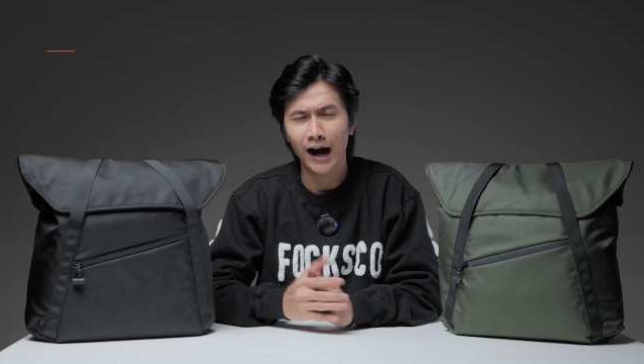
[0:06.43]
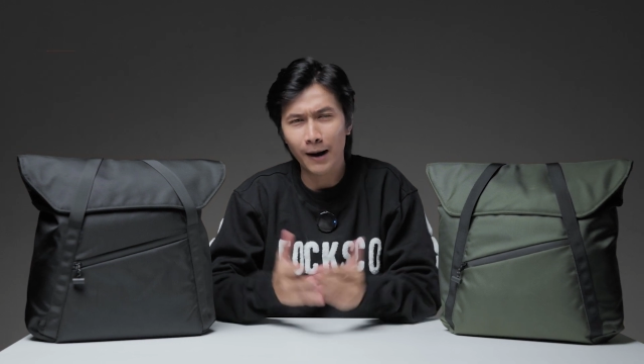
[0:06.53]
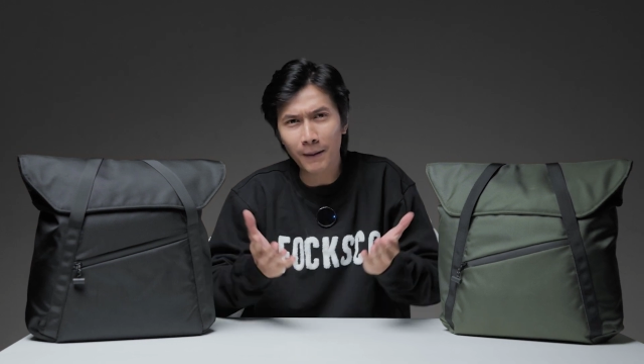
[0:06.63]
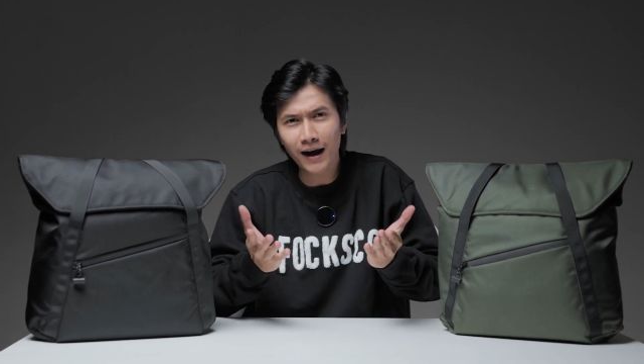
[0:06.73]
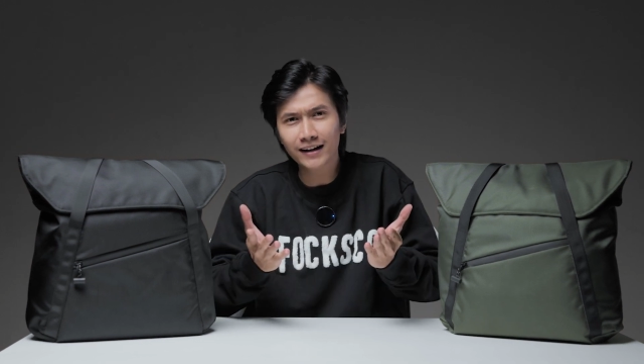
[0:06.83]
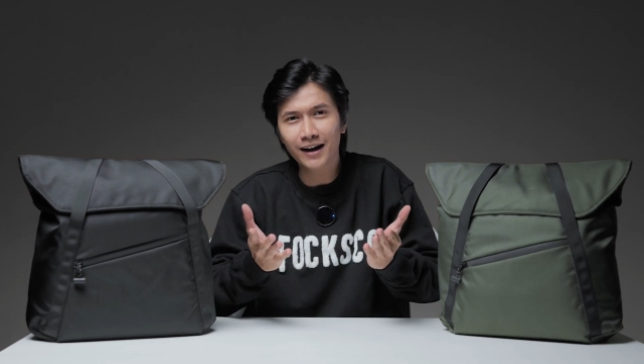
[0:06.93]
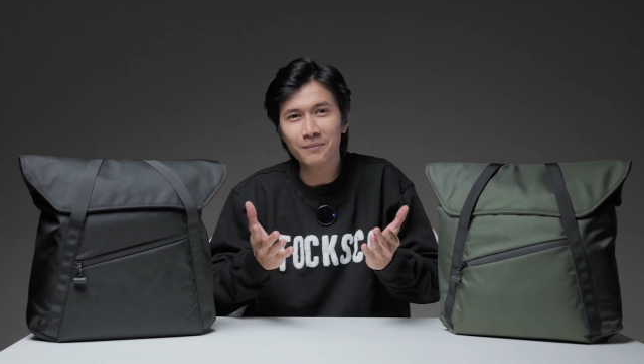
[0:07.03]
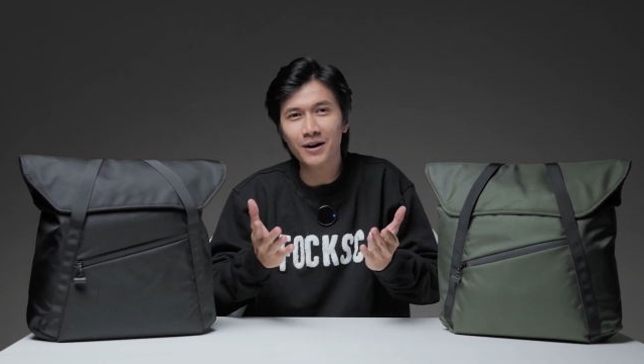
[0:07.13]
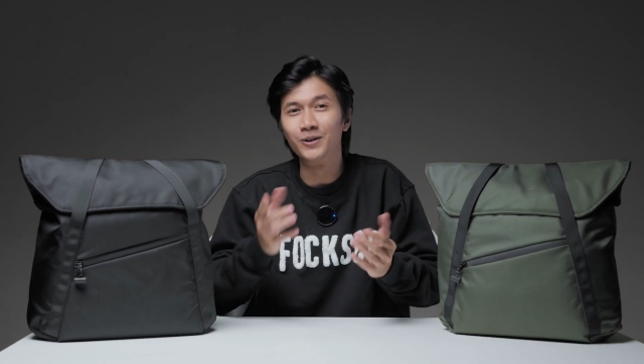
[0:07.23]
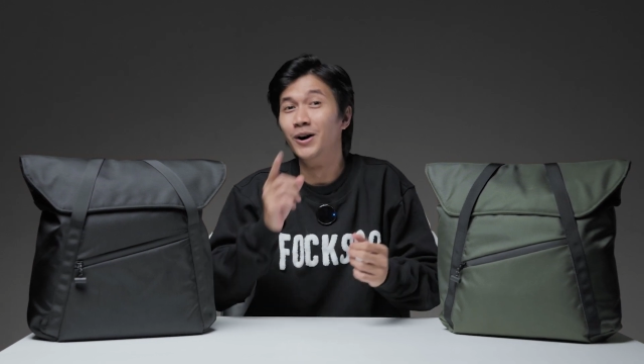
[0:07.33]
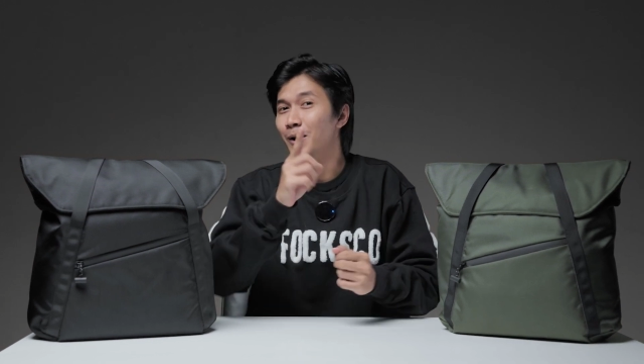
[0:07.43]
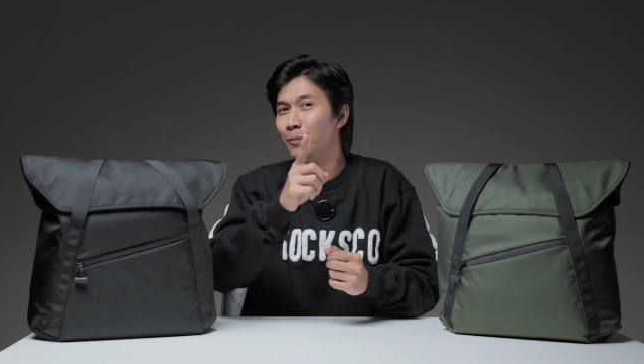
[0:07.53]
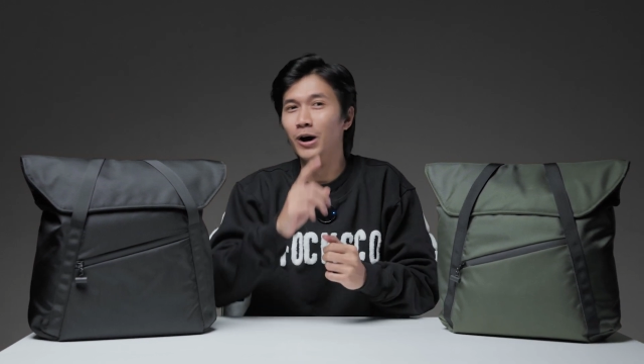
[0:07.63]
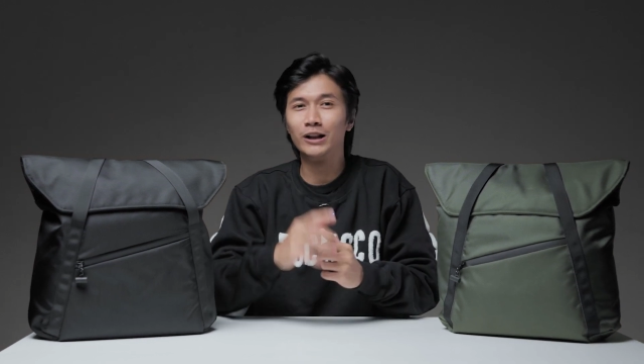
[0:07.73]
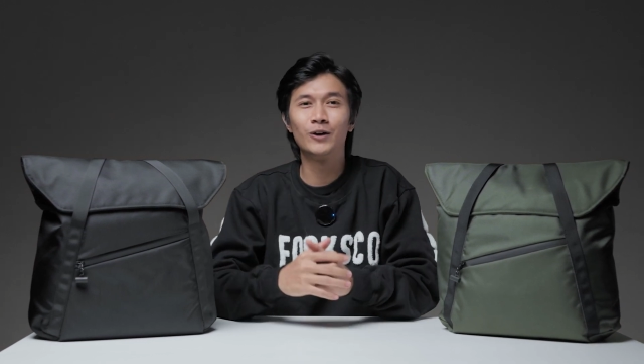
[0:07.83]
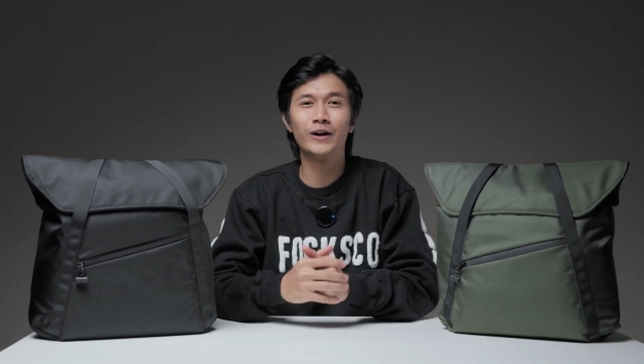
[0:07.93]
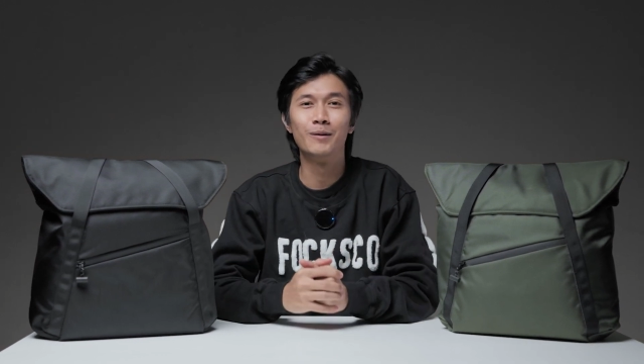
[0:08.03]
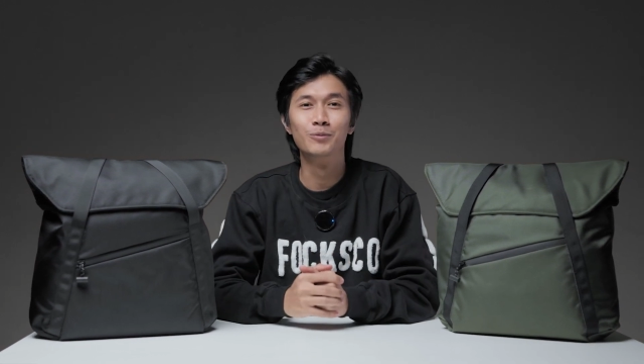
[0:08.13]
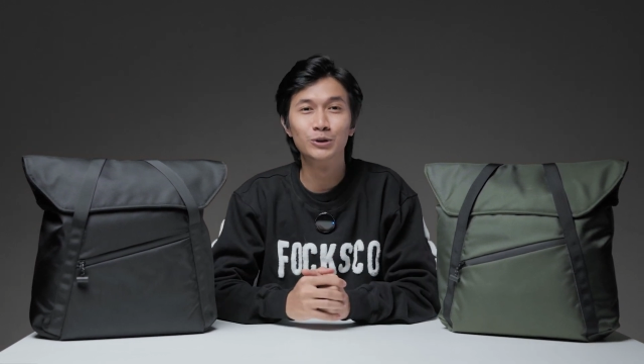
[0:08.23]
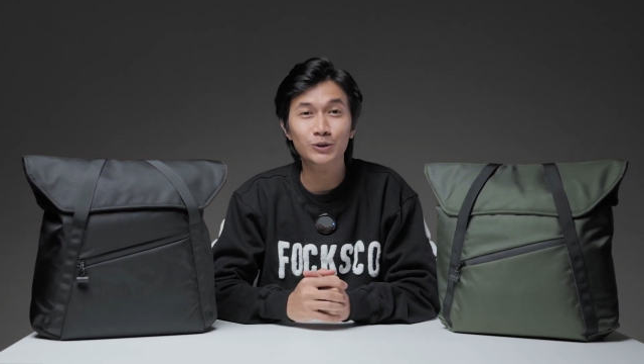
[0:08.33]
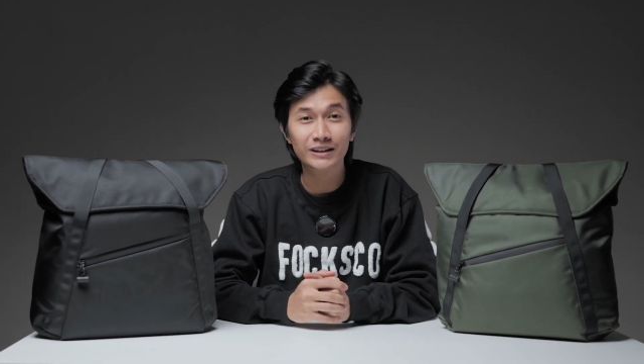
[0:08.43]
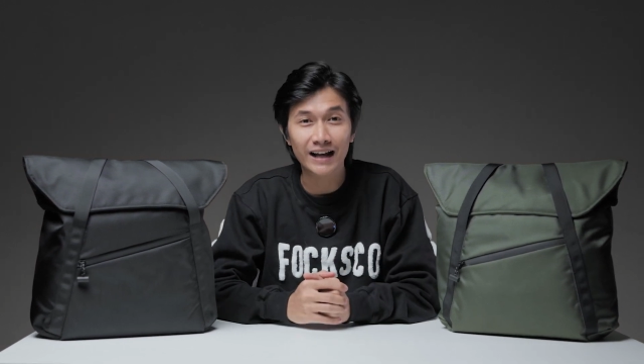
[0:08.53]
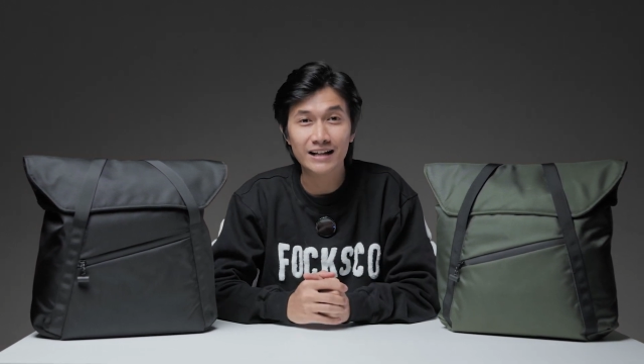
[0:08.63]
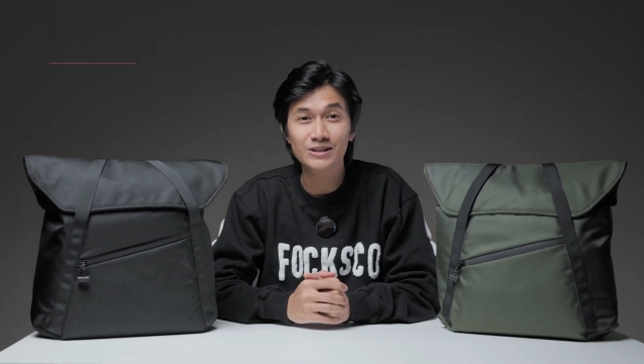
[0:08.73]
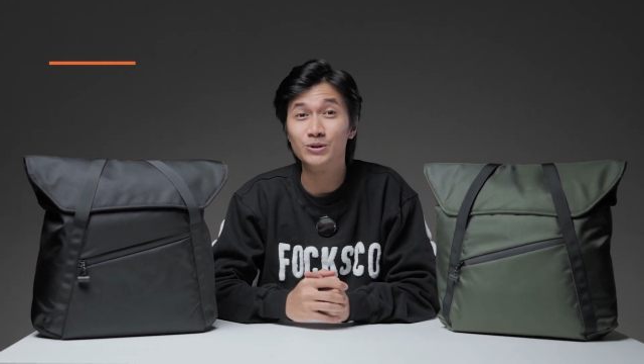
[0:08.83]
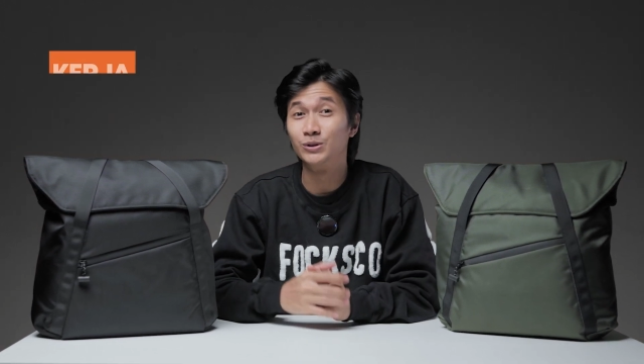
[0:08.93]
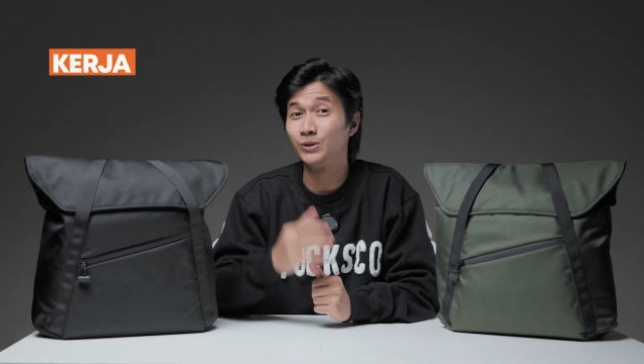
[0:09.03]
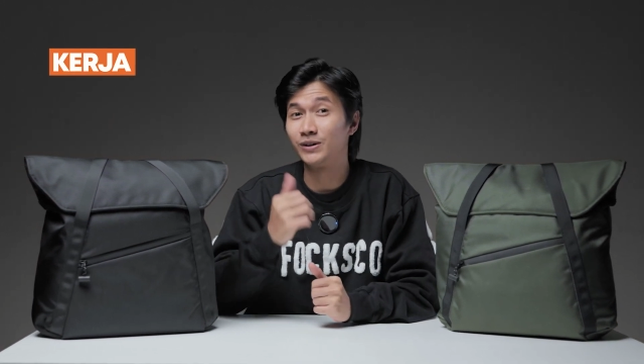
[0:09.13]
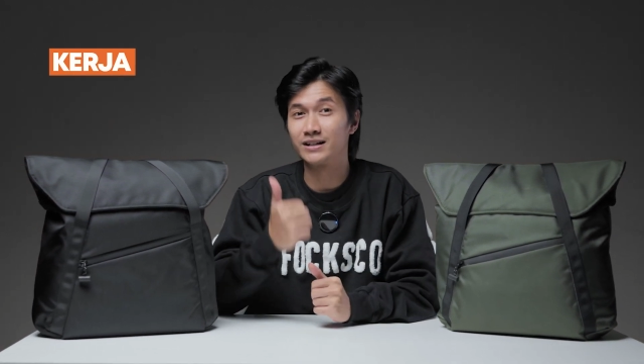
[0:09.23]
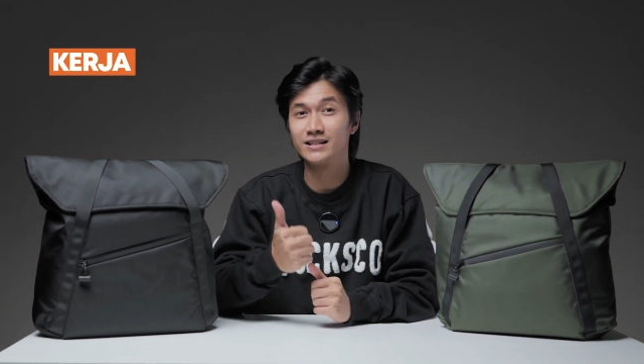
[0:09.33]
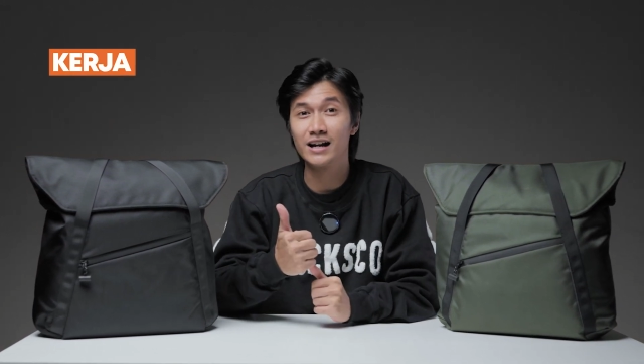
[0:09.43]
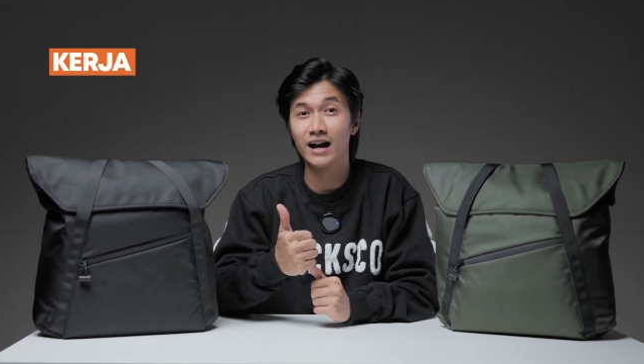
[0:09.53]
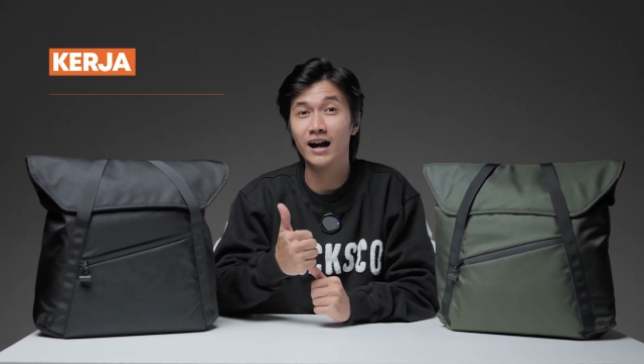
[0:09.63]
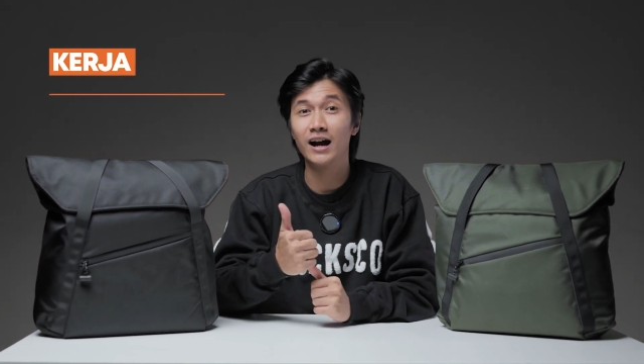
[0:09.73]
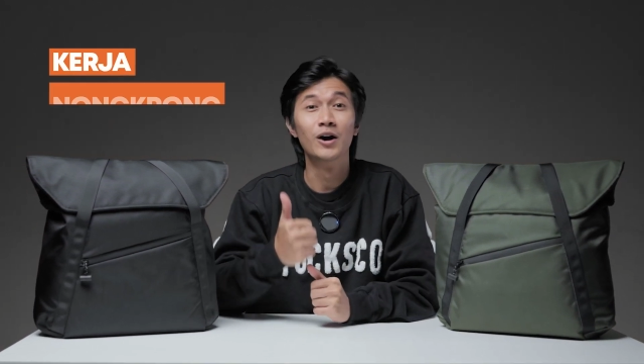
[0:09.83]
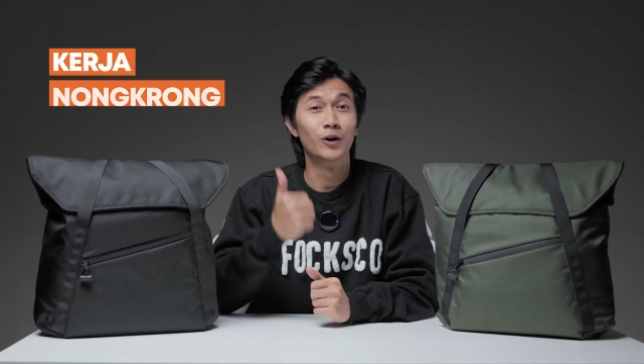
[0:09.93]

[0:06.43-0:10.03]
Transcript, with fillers: Apaan yang baru? Buat lo yang butuh tas untuk kerja,